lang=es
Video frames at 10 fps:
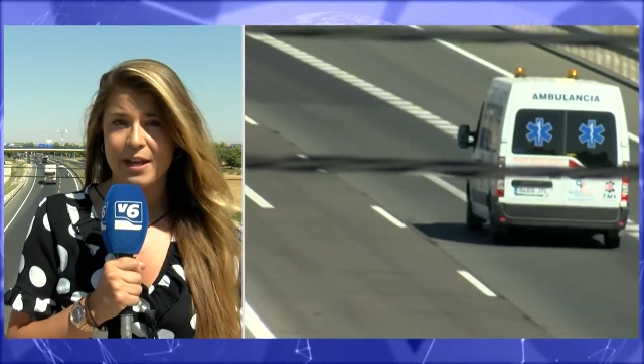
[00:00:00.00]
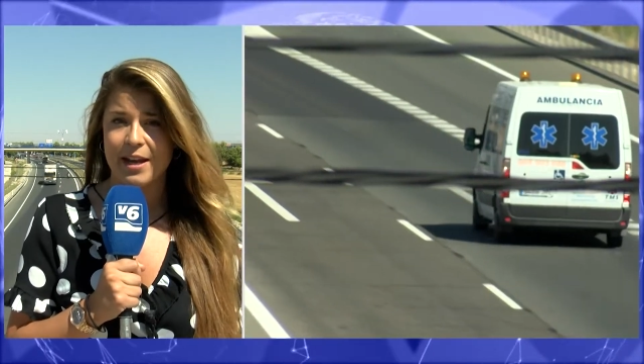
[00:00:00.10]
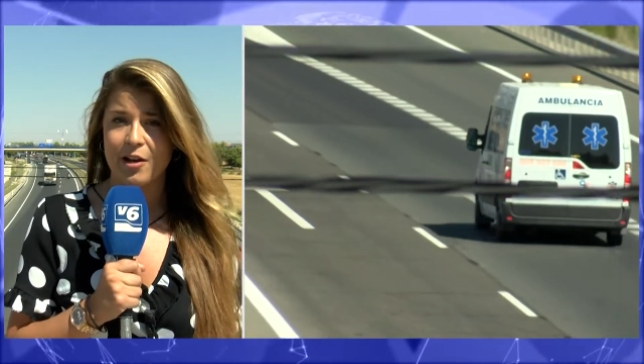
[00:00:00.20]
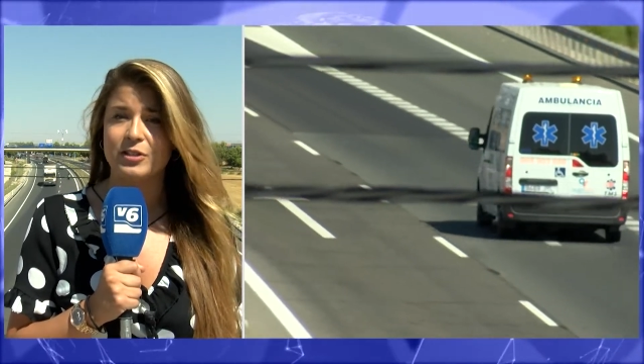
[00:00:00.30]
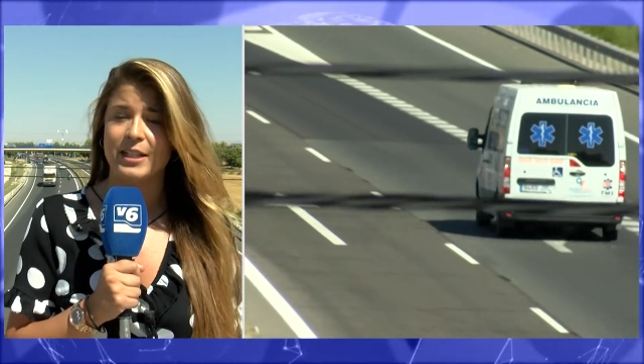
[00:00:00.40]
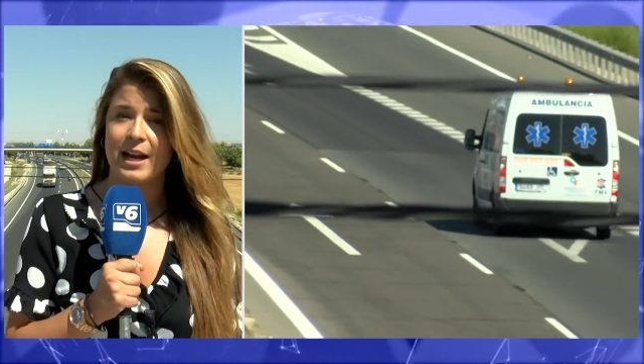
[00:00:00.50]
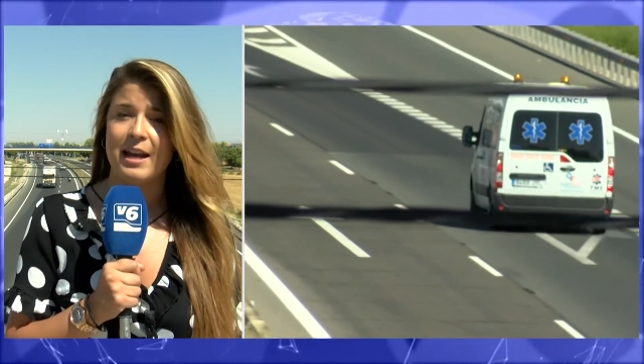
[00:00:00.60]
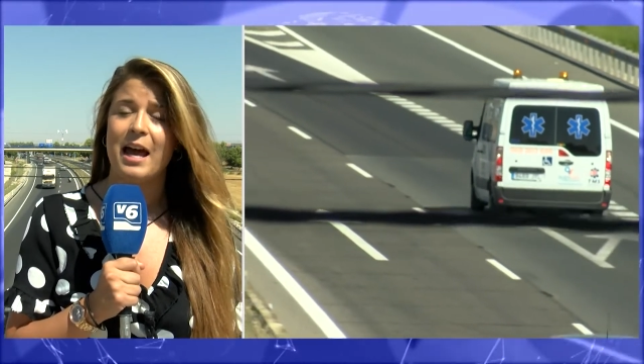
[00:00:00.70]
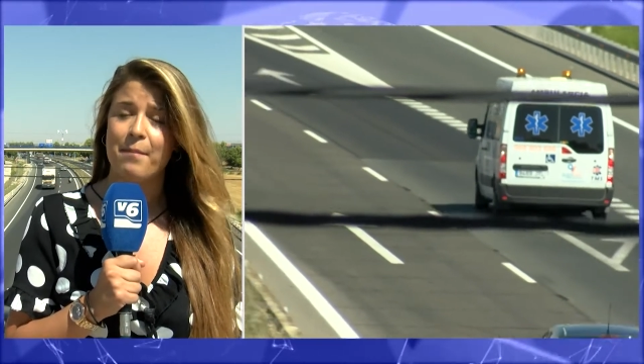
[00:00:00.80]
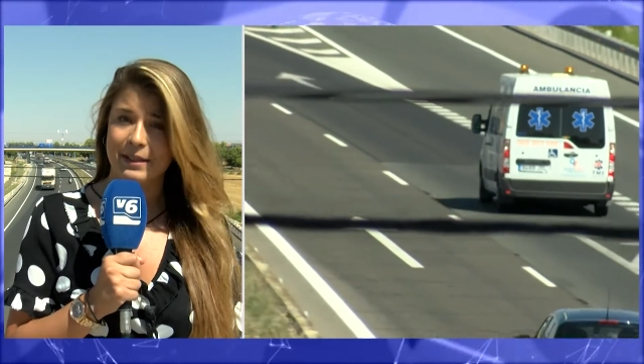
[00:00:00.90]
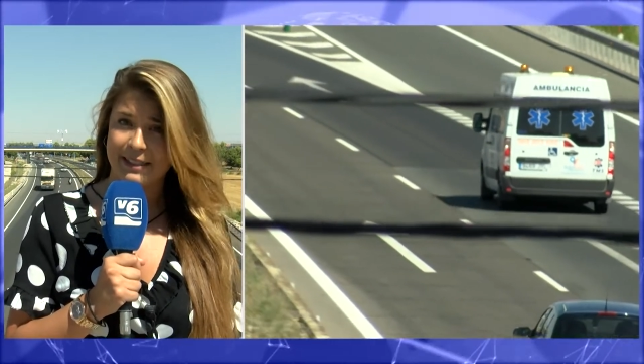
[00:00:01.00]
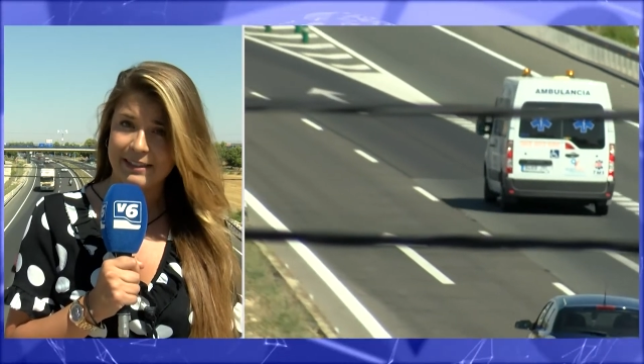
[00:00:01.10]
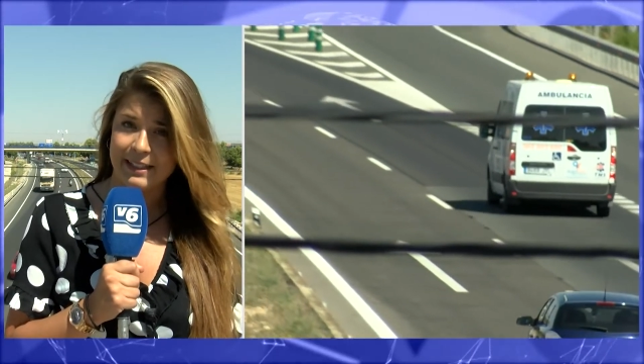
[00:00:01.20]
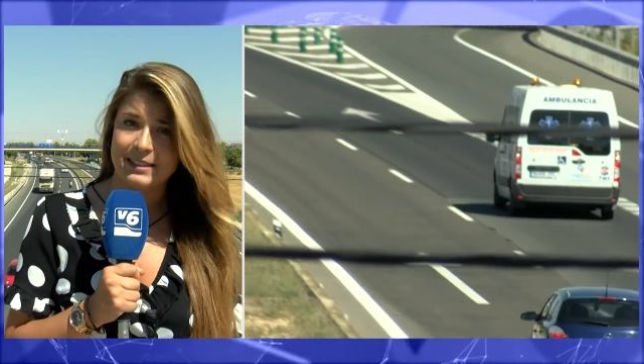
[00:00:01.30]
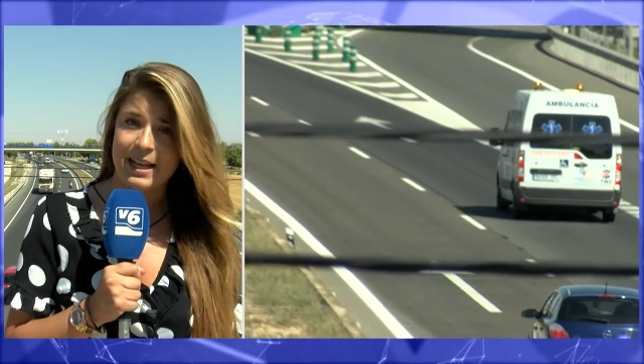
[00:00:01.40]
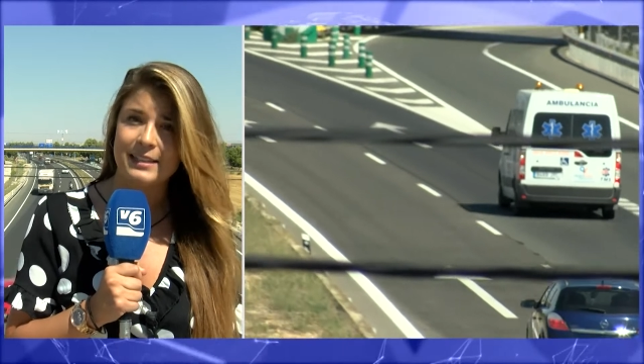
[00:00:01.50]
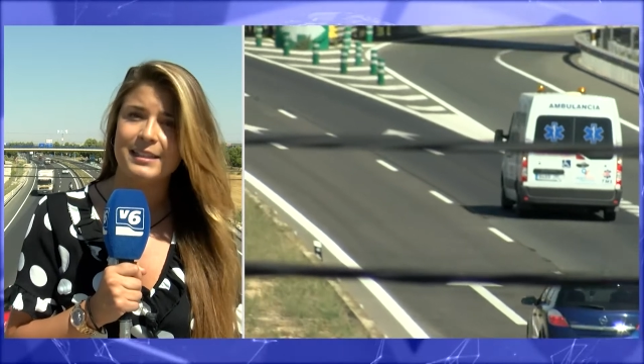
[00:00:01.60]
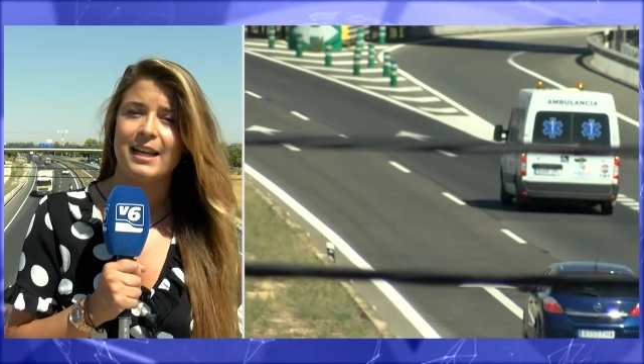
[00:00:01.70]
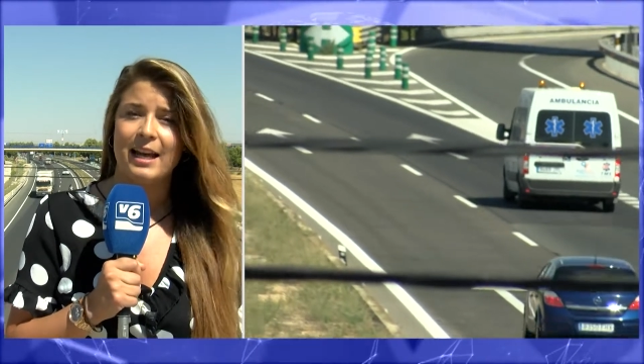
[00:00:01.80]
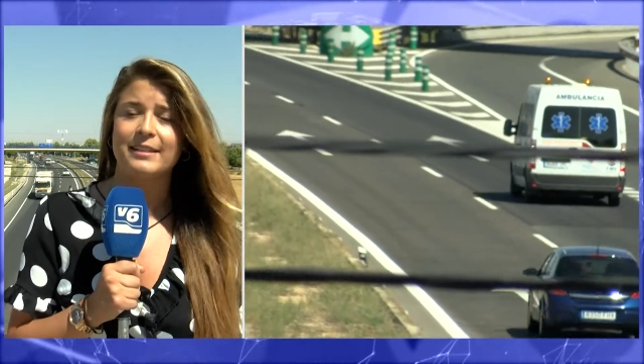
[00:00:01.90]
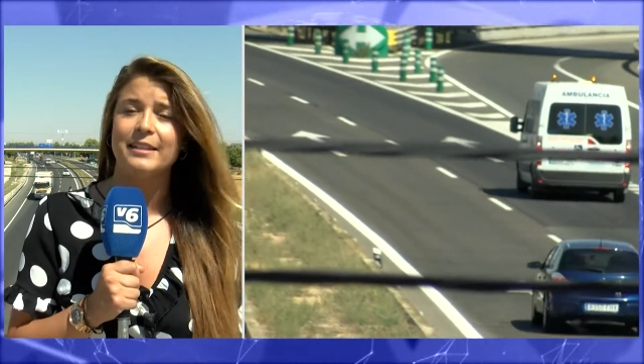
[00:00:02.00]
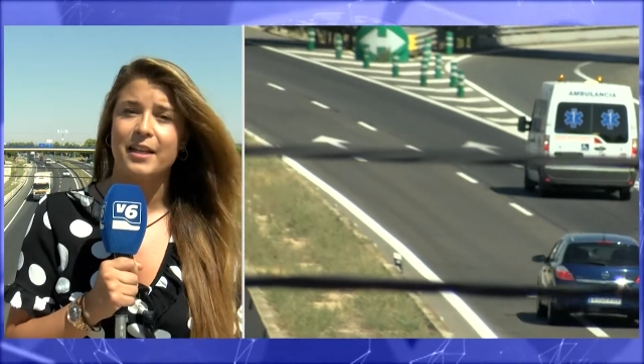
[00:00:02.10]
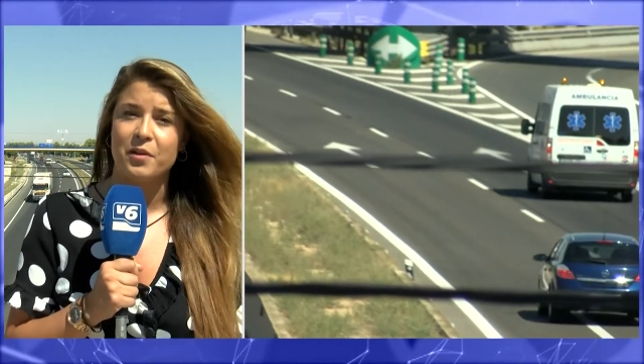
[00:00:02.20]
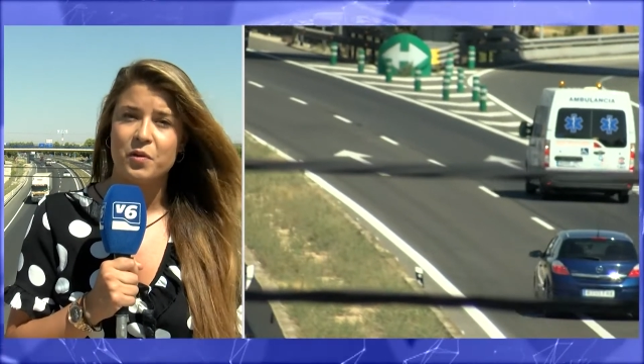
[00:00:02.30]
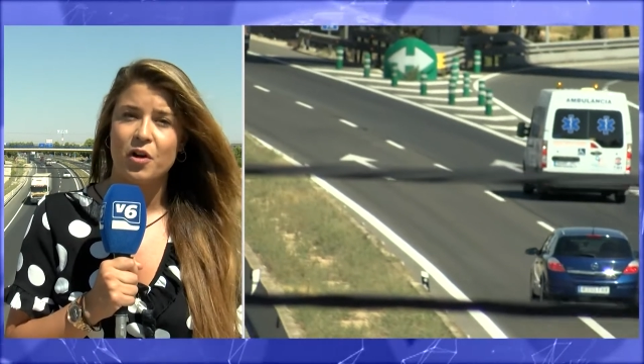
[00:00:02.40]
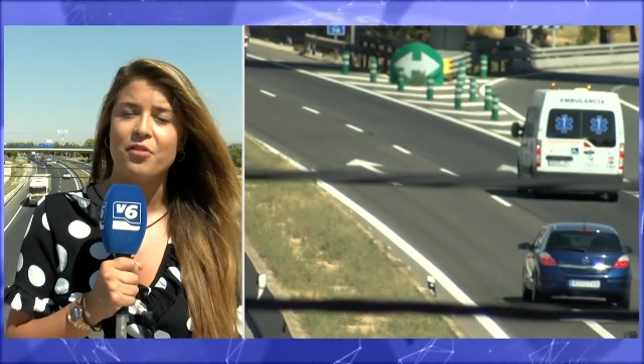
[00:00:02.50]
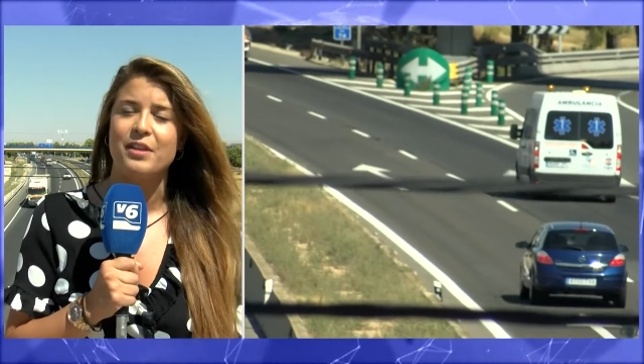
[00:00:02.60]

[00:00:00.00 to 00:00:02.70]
riesgo serán la AP36 y la A31